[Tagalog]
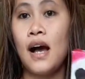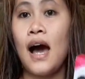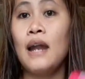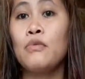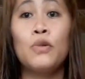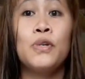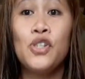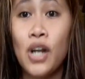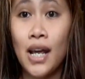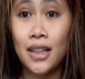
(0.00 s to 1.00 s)
Alam ko
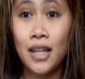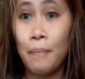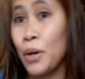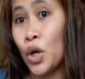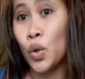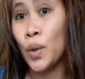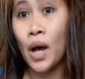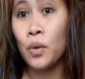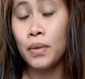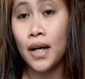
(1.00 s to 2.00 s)
medyo late na pero
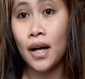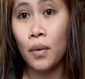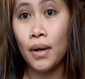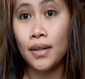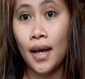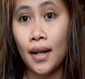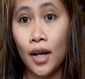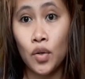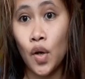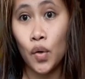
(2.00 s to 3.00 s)
wala akong magagawa dahil
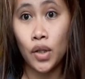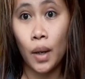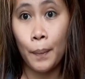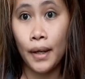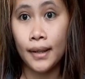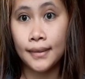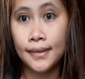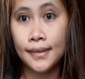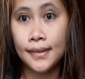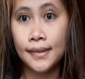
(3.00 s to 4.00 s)
ngayon ako nakapag
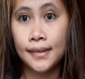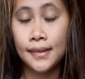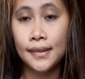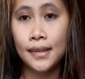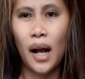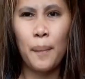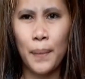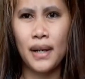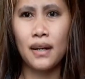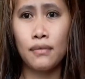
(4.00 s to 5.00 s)

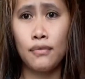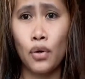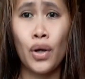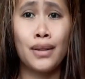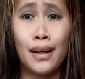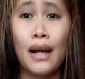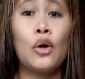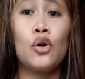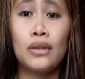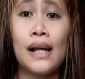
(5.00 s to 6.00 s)
nakapag-review at
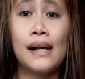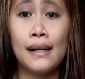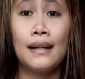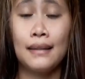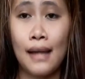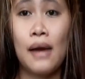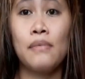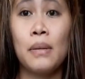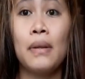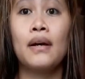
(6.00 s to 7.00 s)
nagkaroon talaga ng
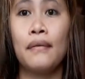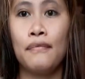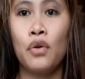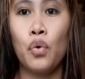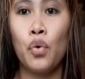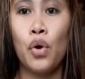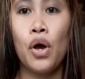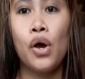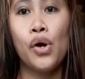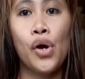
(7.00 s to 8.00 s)
time na mag-review
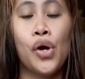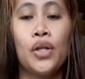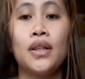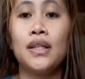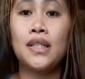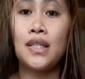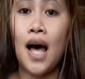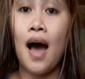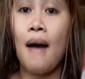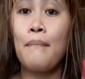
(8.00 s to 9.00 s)

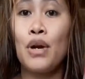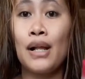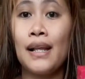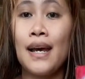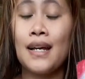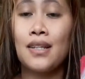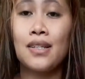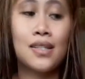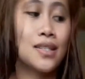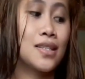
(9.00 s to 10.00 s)
sa Brilliant
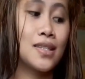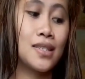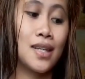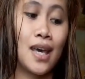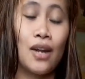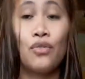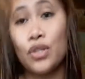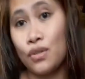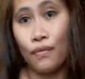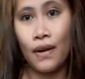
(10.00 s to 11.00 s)
Skin
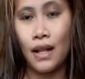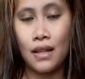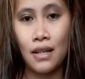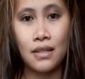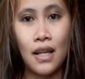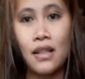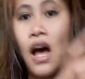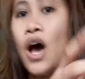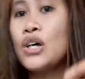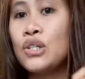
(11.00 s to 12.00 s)
Rejuvenating Set.
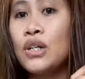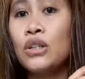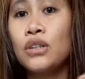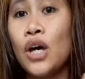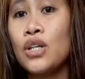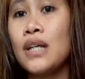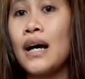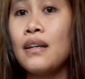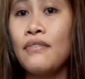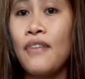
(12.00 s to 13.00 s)
So, dito tayo sa
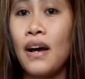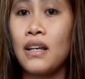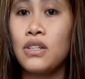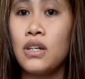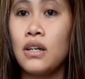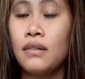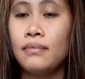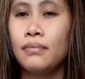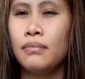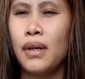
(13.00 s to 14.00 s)
kanyang packaging.
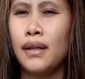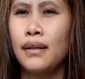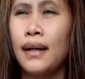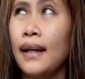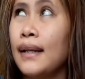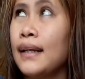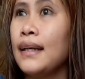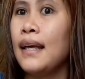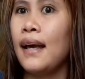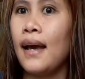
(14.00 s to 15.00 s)
Oh my God, ang
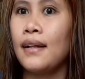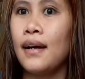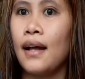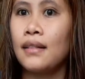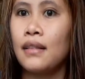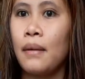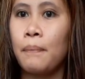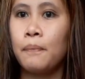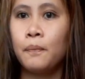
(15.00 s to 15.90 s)
ingay tape.